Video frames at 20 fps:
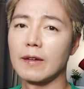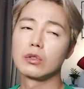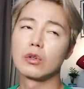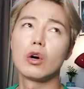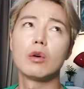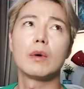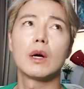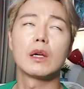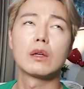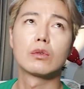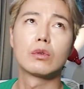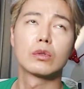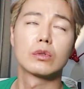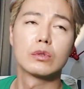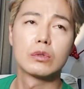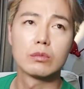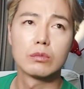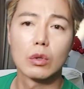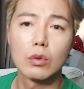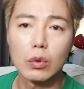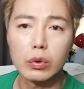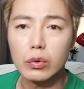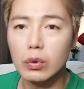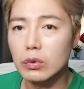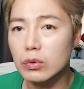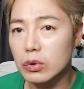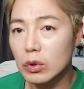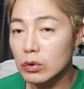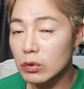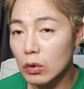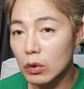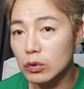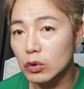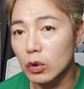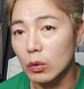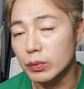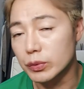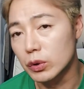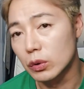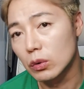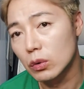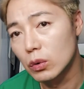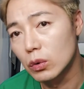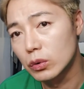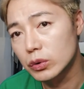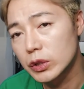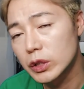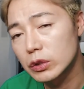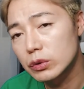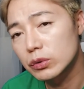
그거 말고는 뭐 고통스러운 것도 없었고,